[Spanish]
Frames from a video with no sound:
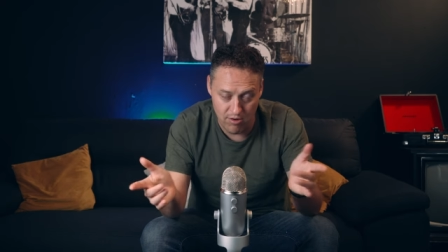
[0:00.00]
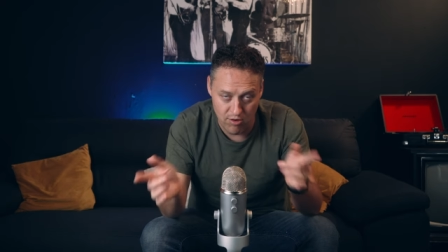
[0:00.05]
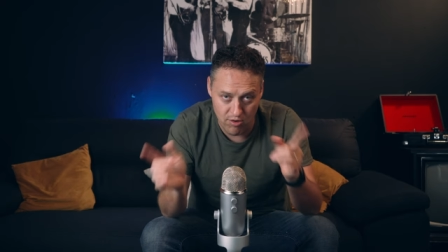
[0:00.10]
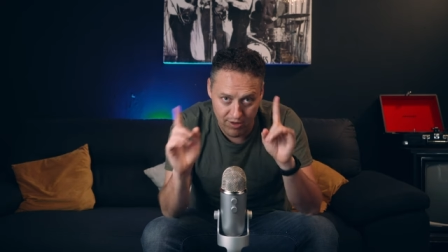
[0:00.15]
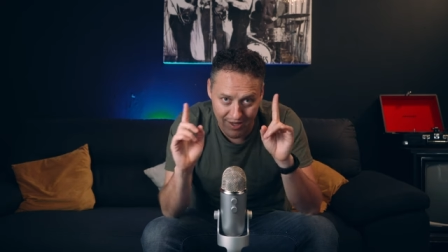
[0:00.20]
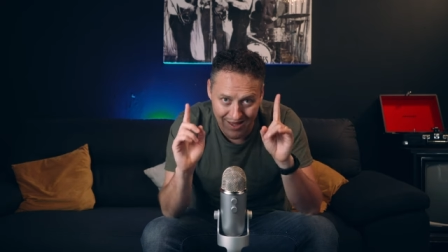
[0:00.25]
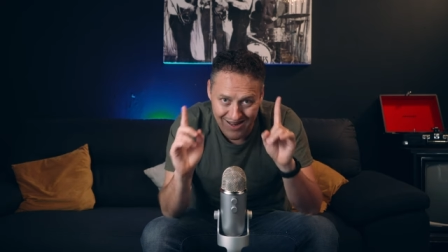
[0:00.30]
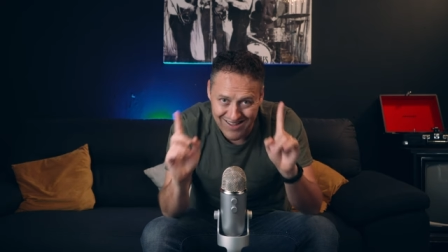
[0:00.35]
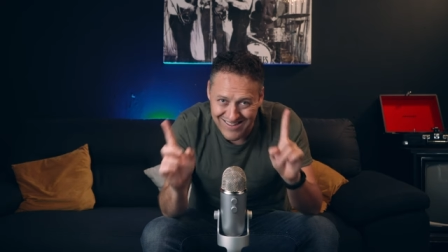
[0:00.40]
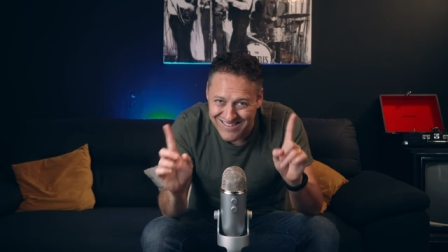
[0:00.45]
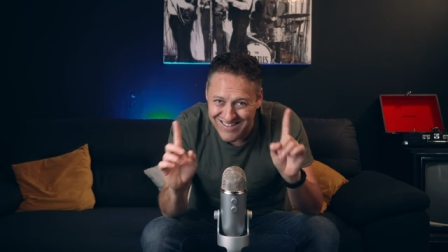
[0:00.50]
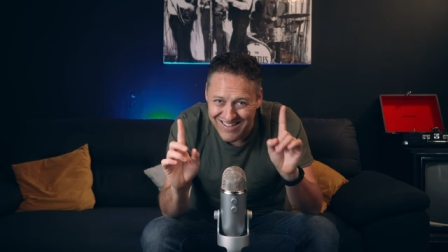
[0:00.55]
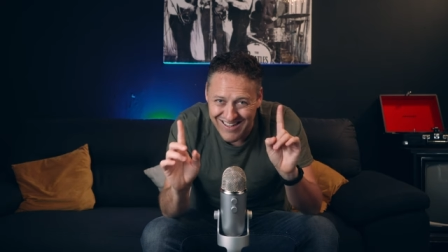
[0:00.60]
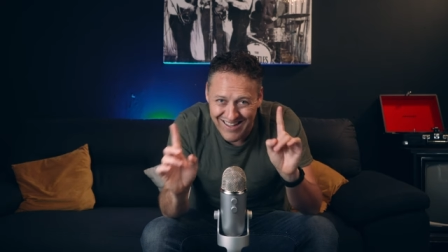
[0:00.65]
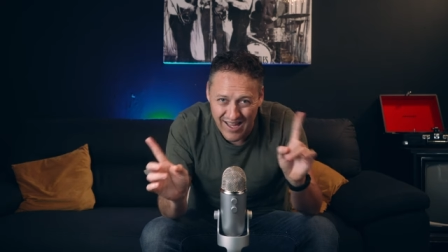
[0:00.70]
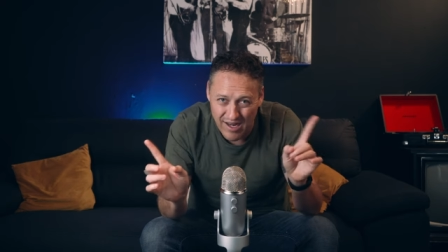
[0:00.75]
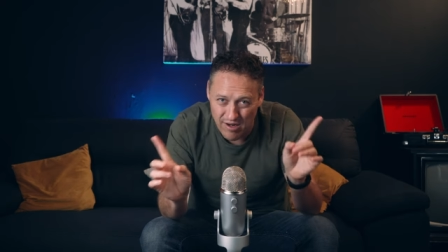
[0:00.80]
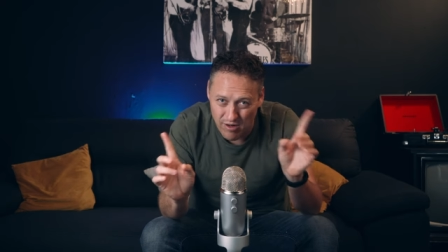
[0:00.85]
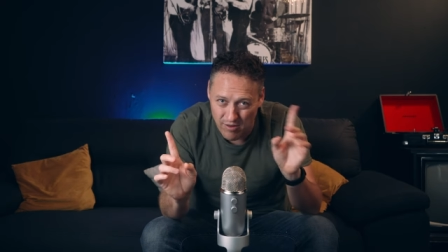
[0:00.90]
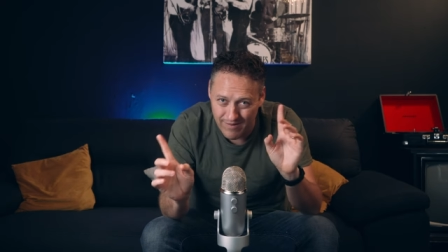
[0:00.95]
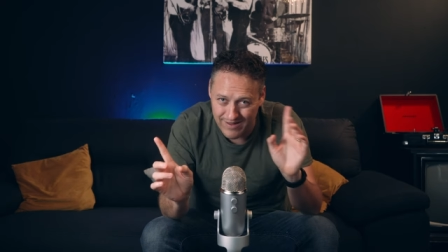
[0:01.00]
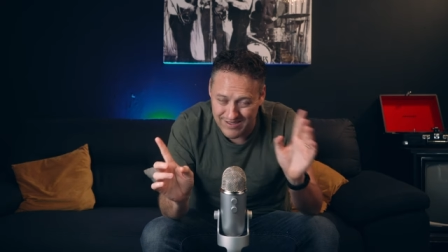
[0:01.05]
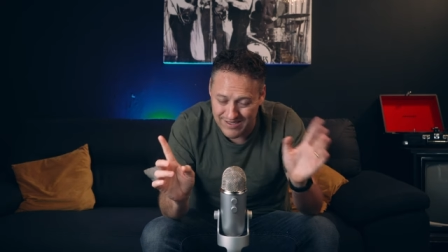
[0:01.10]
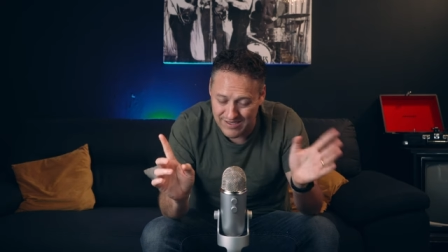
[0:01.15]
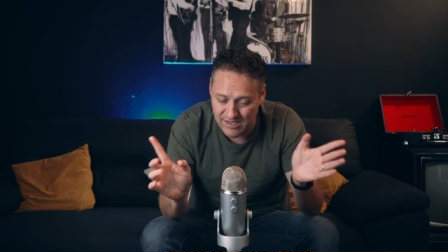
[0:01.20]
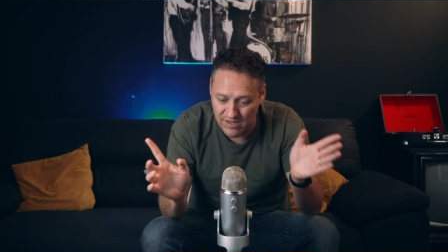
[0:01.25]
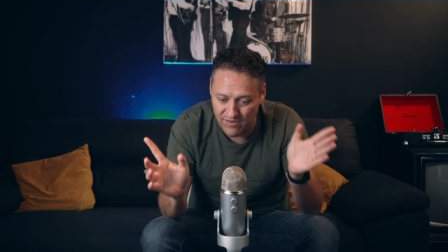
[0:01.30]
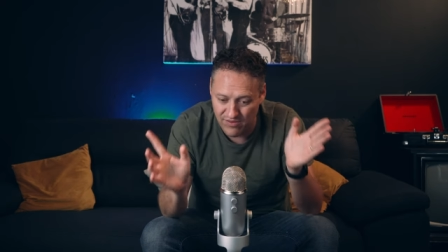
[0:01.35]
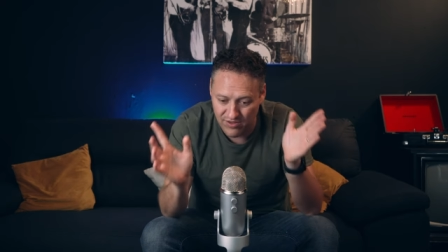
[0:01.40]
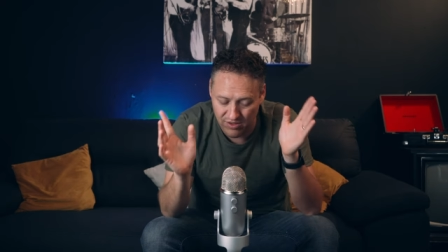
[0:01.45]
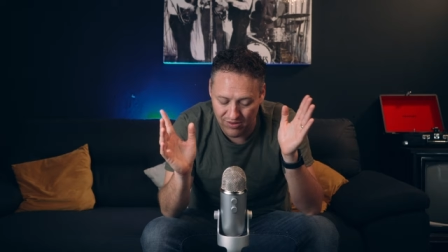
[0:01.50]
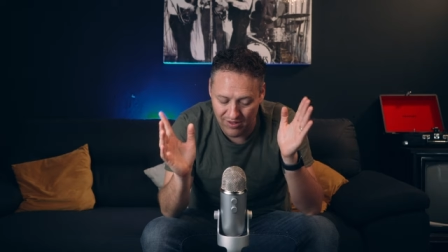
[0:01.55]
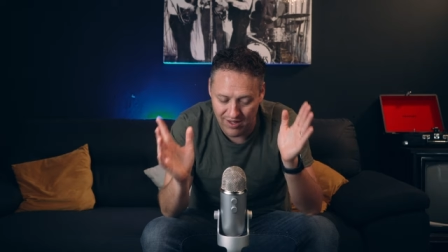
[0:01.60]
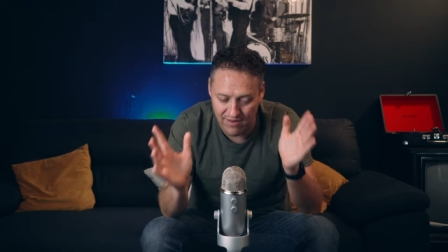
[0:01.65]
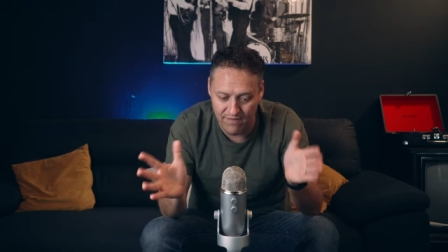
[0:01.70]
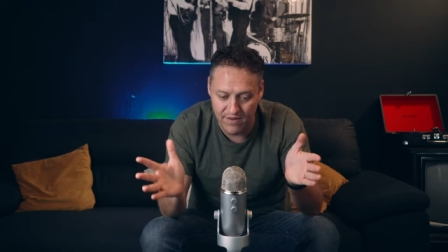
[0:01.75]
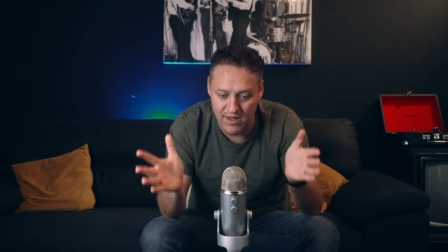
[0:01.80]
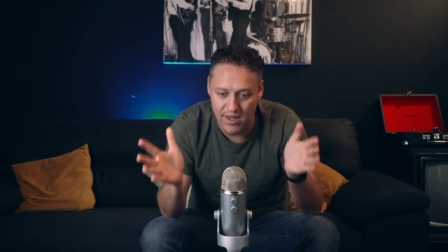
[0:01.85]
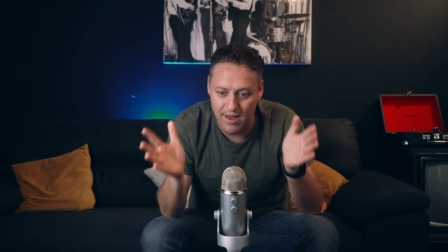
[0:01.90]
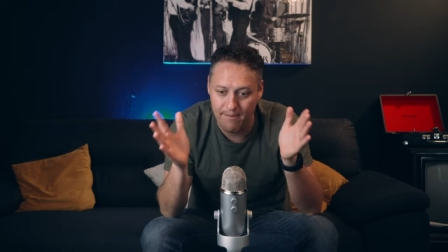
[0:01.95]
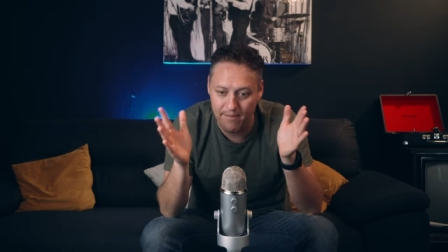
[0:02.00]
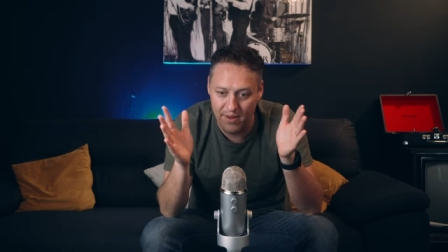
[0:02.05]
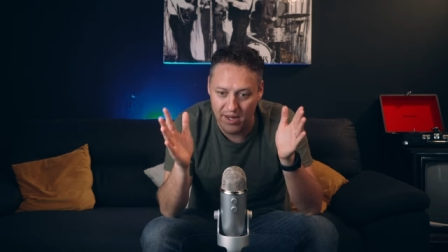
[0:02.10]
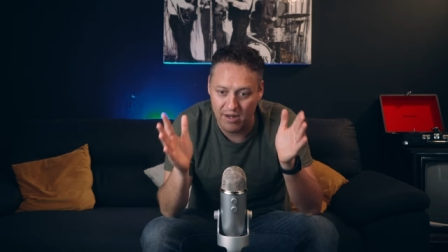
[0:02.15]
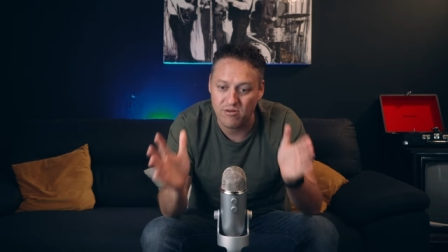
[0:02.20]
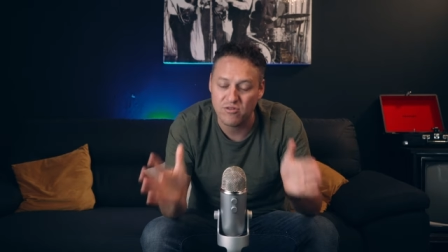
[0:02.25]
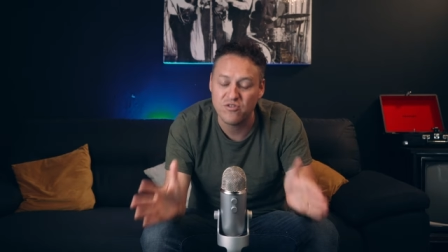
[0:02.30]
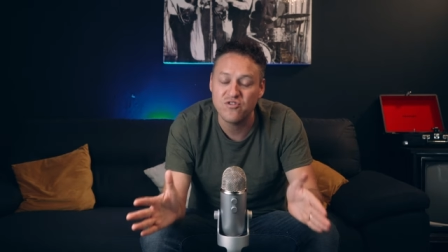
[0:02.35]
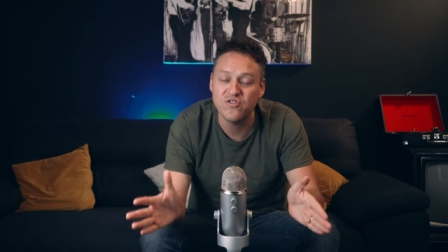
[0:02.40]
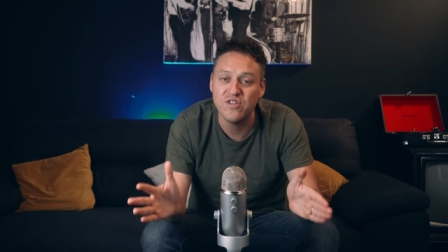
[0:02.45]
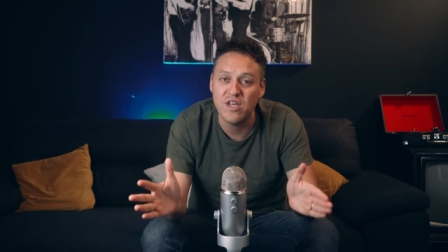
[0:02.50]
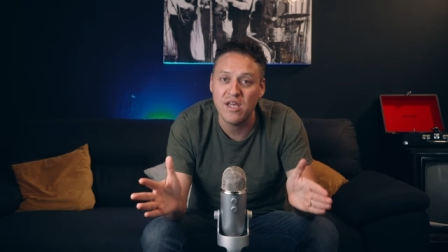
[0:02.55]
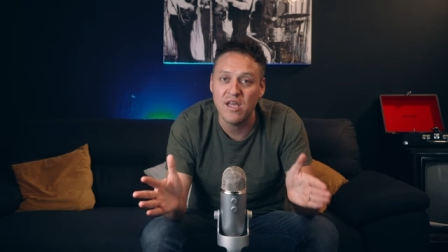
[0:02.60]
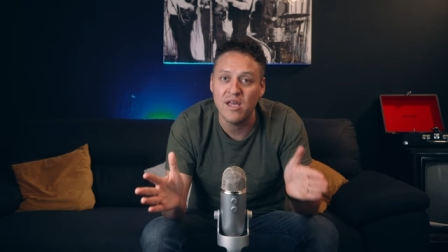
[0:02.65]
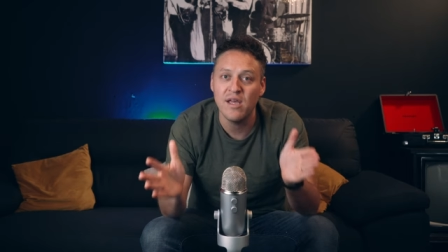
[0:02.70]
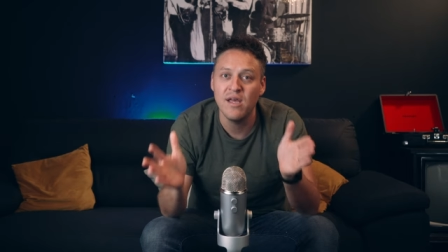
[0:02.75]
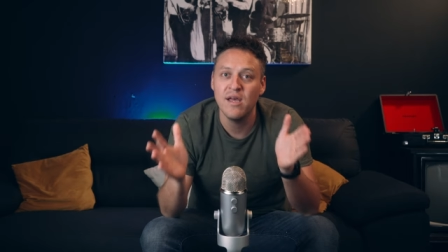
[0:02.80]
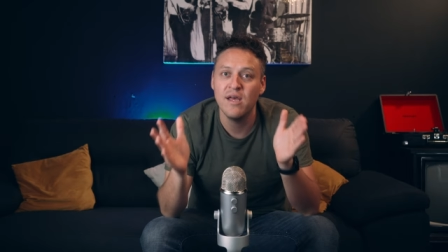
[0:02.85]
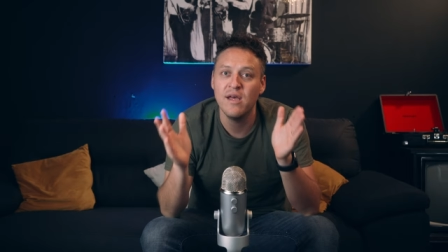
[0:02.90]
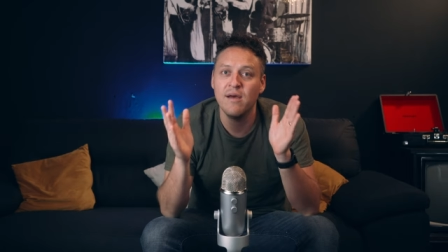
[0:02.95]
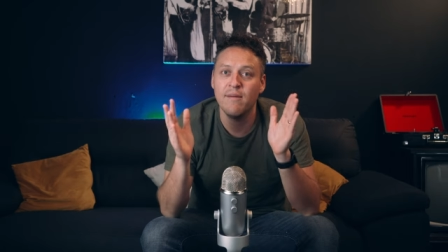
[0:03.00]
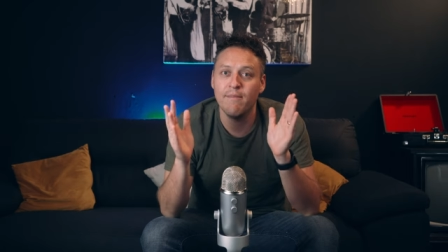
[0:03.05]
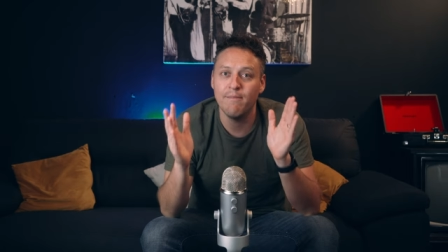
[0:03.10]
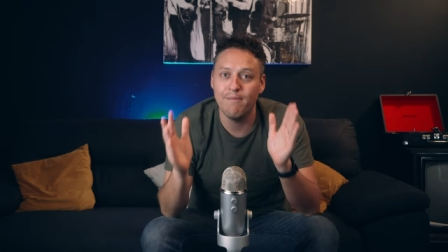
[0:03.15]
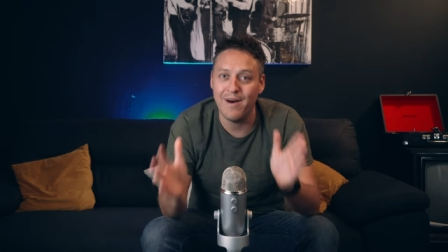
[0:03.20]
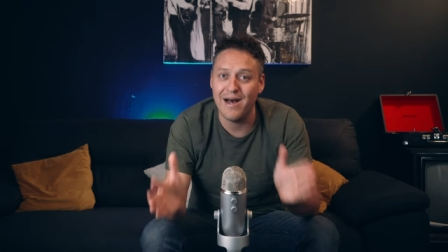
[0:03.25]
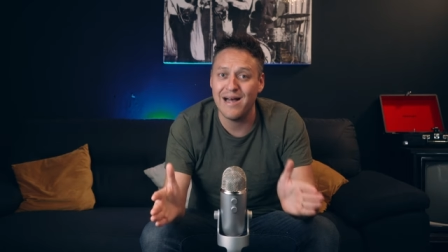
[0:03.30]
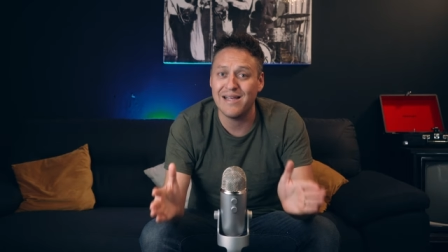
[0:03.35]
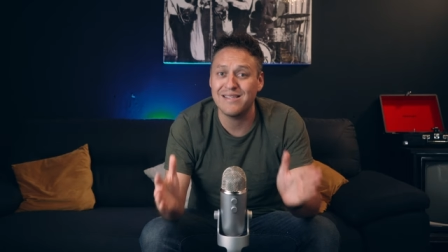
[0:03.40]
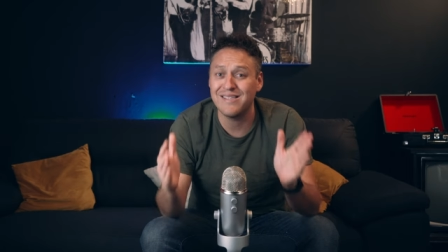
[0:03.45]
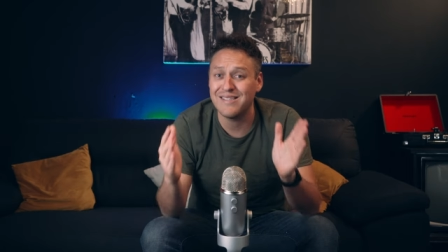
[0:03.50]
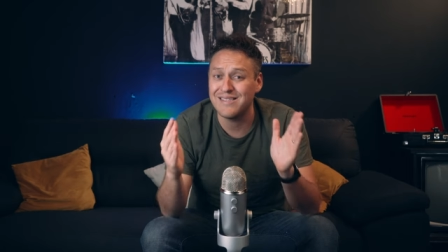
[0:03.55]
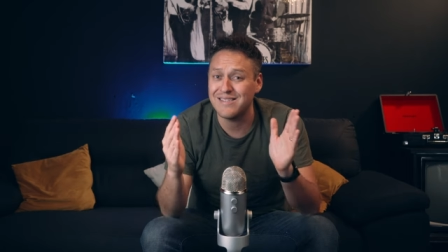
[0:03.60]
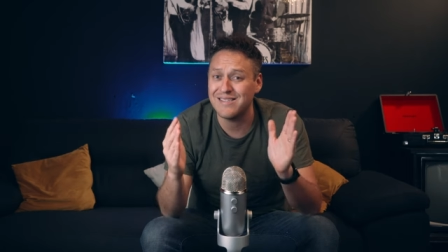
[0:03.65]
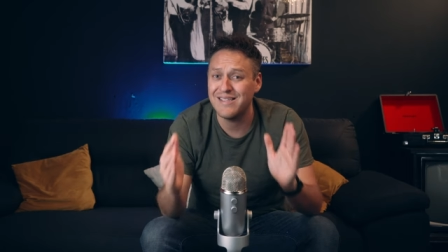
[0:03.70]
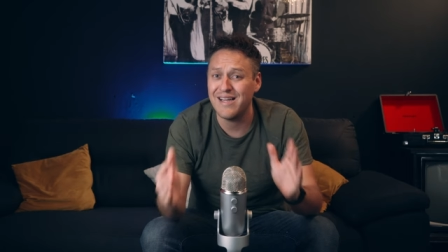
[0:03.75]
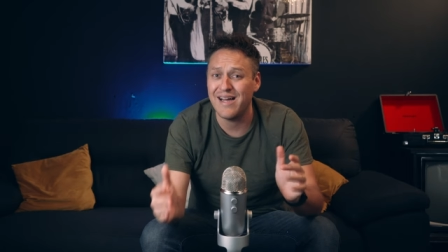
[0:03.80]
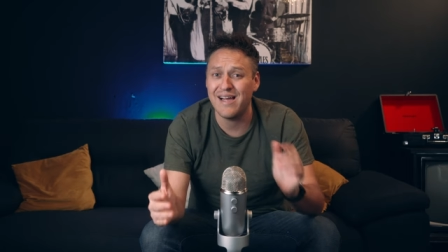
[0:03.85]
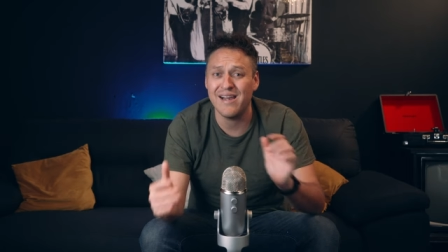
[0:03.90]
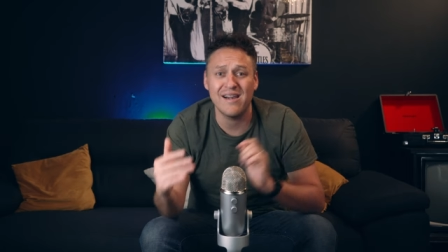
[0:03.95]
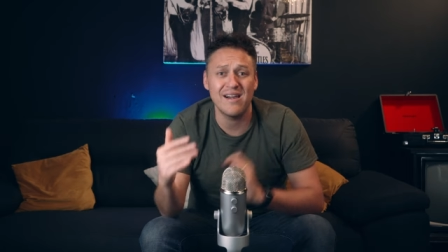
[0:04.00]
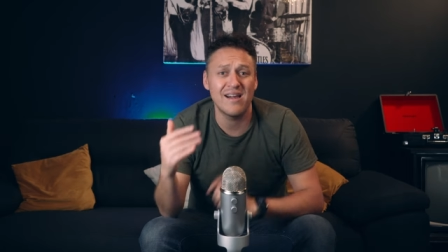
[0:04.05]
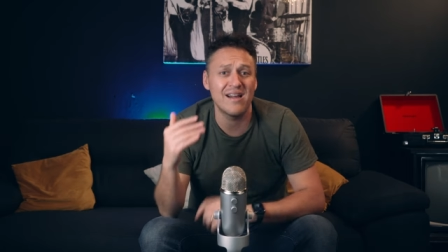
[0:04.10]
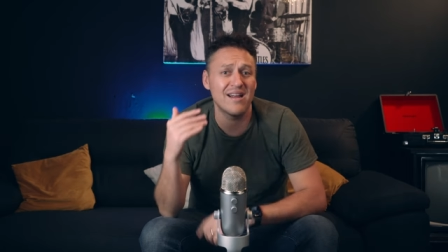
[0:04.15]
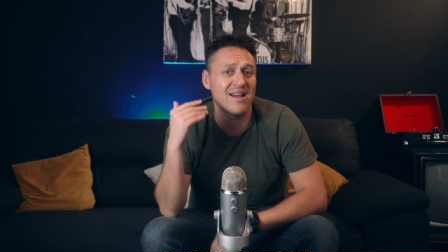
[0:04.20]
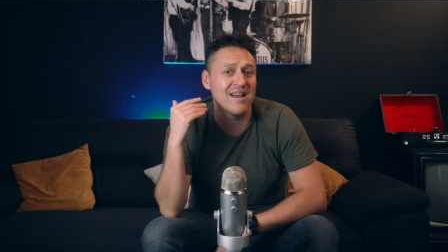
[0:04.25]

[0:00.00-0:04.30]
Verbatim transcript: No quiere decir que no vas a hacer fotografía, pero sí vas a estar